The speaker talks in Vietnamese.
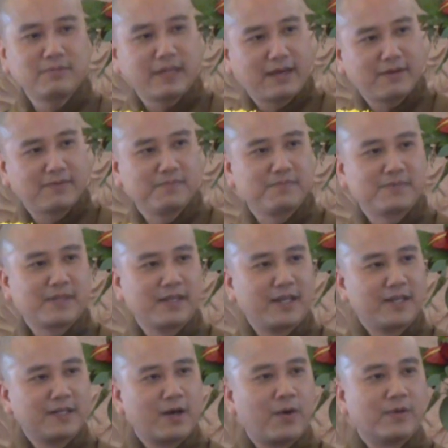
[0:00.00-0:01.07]
nhau Cho
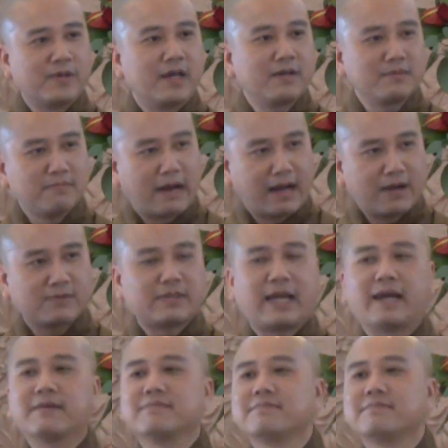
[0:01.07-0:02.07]
nên ngồi đất mặc áo tràng